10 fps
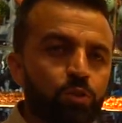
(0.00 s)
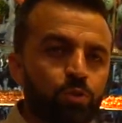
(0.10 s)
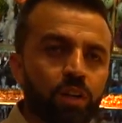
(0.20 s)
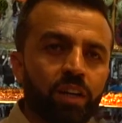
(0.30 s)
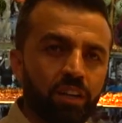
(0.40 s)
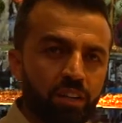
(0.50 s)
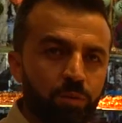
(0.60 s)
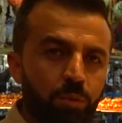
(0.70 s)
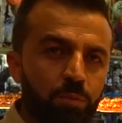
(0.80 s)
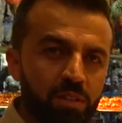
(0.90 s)
что
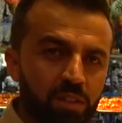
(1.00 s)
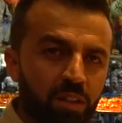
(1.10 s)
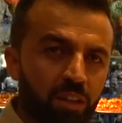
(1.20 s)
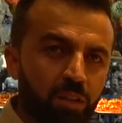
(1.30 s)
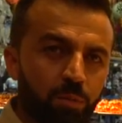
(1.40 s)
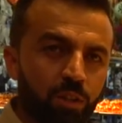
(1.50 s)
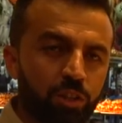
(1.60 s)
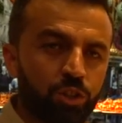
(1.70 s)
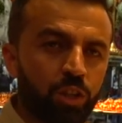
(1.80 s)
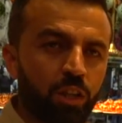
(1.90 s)
орехами, без орехами
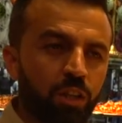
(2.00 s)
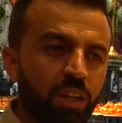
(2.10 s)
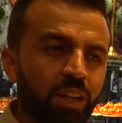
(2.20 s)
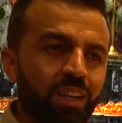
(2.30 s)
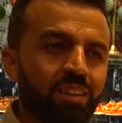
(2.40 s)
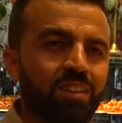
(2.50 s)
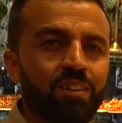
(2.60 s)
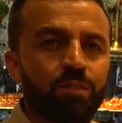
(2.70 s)
или э,